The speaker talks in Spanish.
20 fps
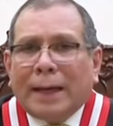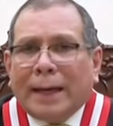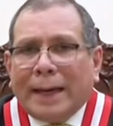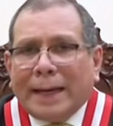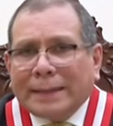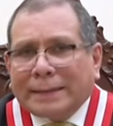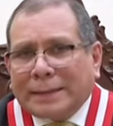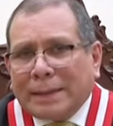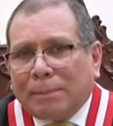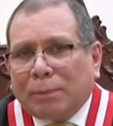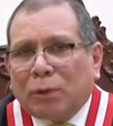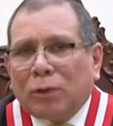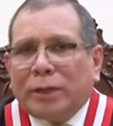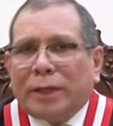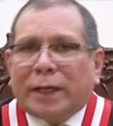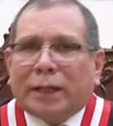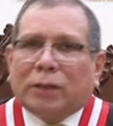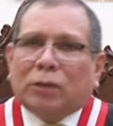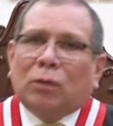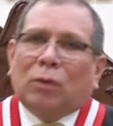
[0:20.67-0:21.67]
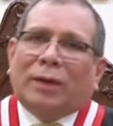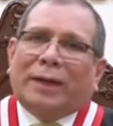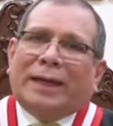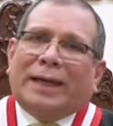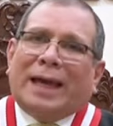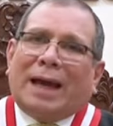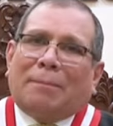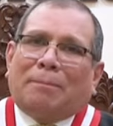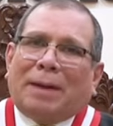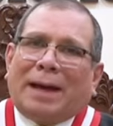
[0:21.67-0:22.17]
Este proyecto,
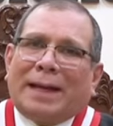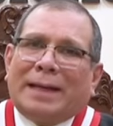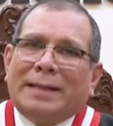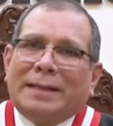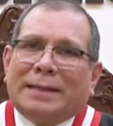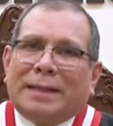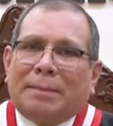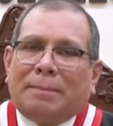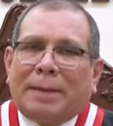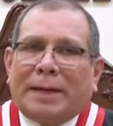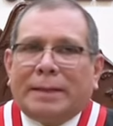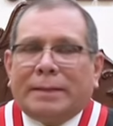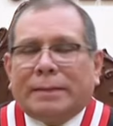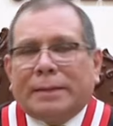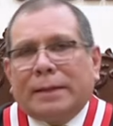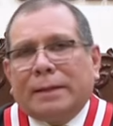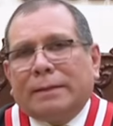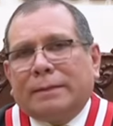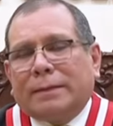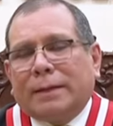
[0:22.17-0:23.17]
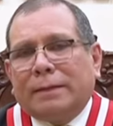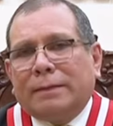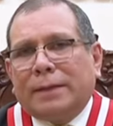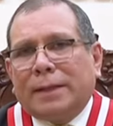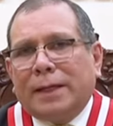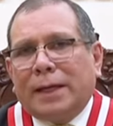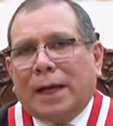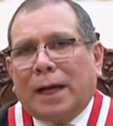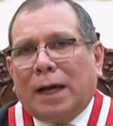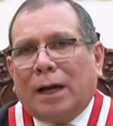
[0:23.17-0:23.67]
que aparentemente
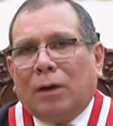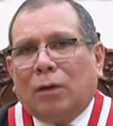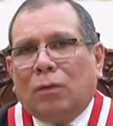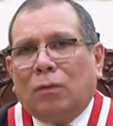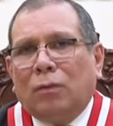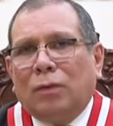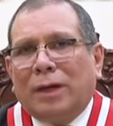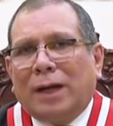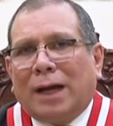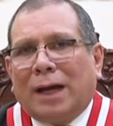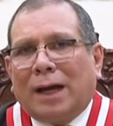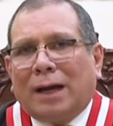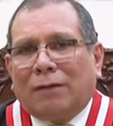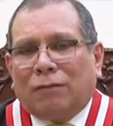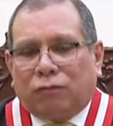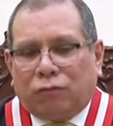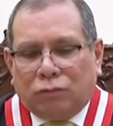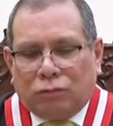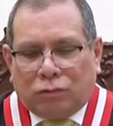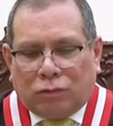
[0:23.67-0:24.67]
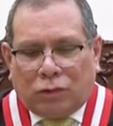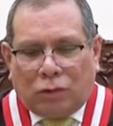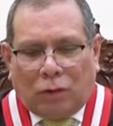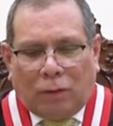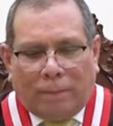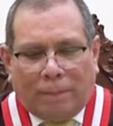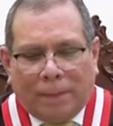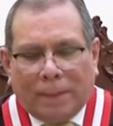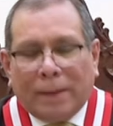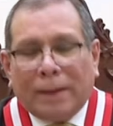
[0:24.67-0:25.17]
tendría una
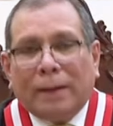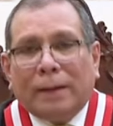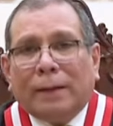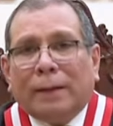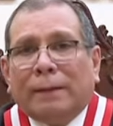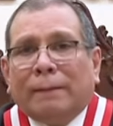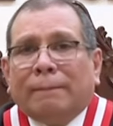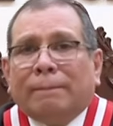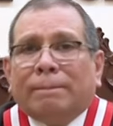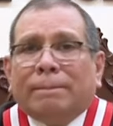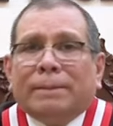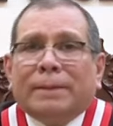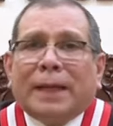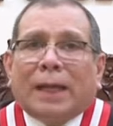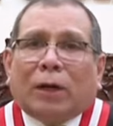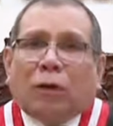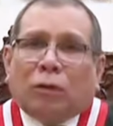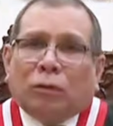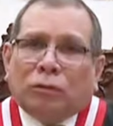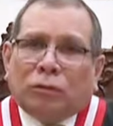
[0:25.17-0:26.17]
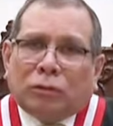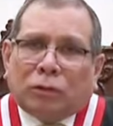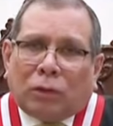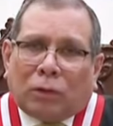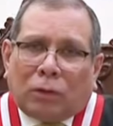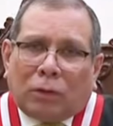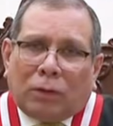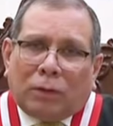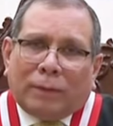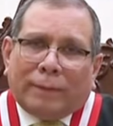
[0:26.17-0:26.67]
función de
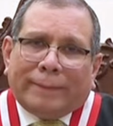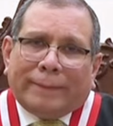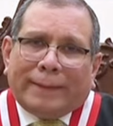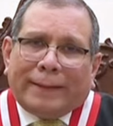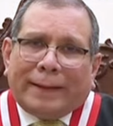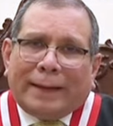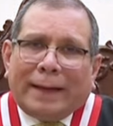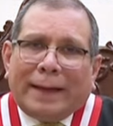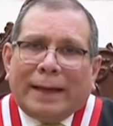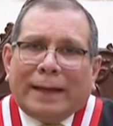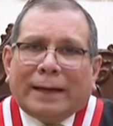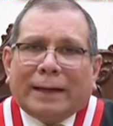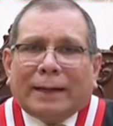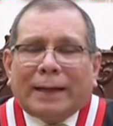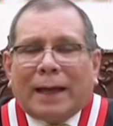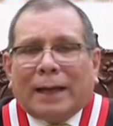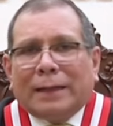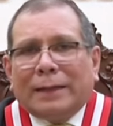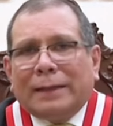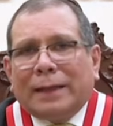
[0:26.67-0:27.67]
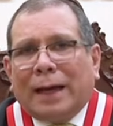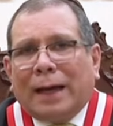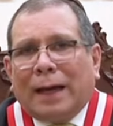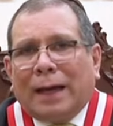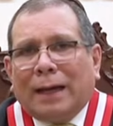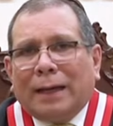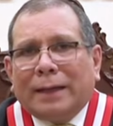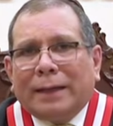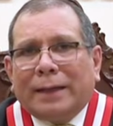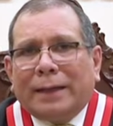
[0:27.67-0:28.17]
control, en
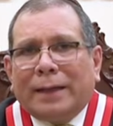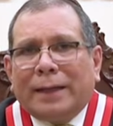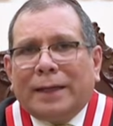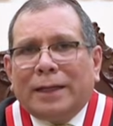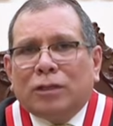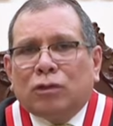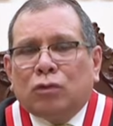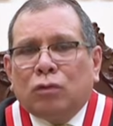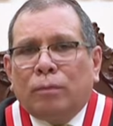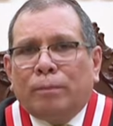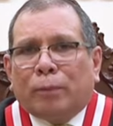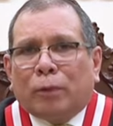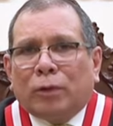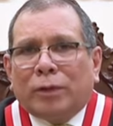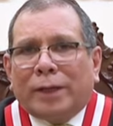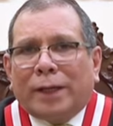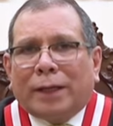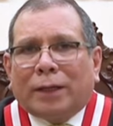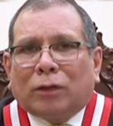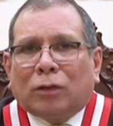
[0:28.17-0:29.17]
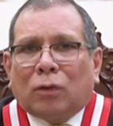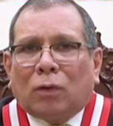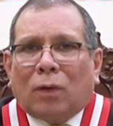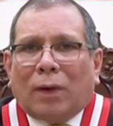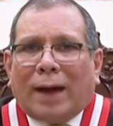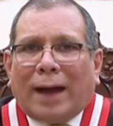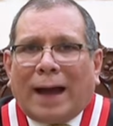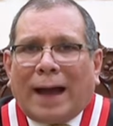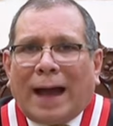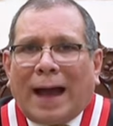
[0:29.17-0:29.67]
realidad es un
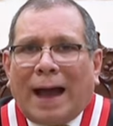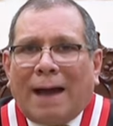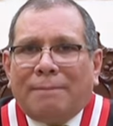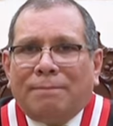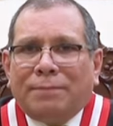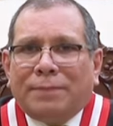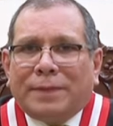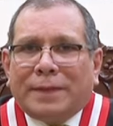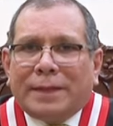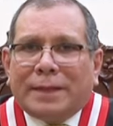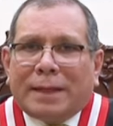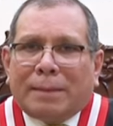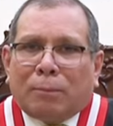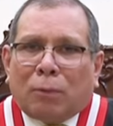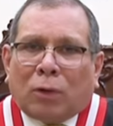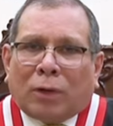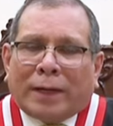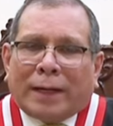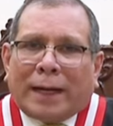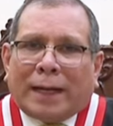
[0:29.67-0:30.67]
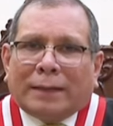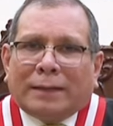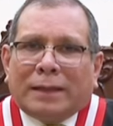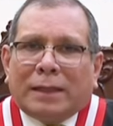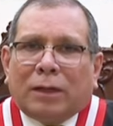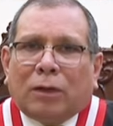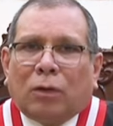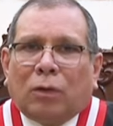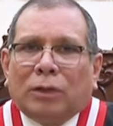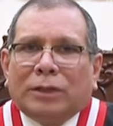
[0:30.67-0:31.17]
proyecto
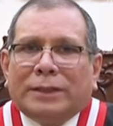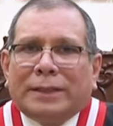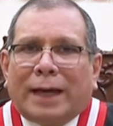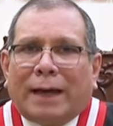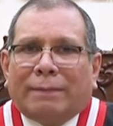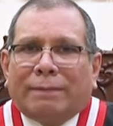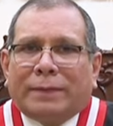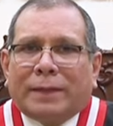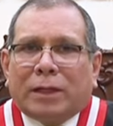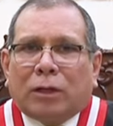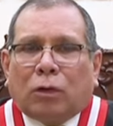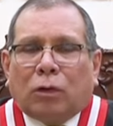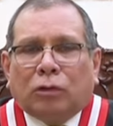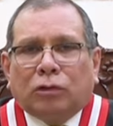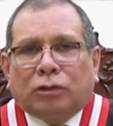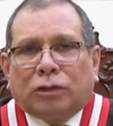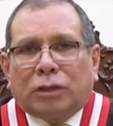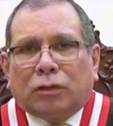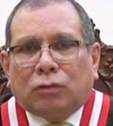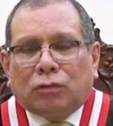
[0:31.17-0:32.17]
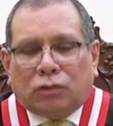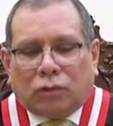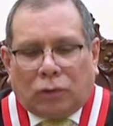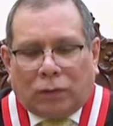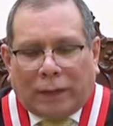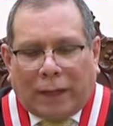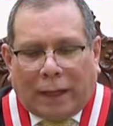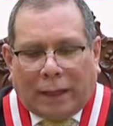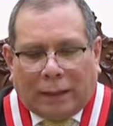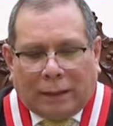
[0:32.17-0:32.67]
antidemocrático y
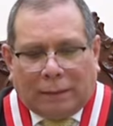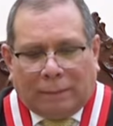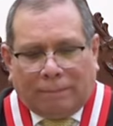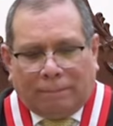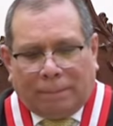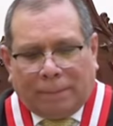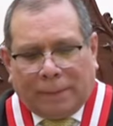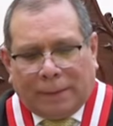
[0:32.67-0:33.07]
anticonstitucional,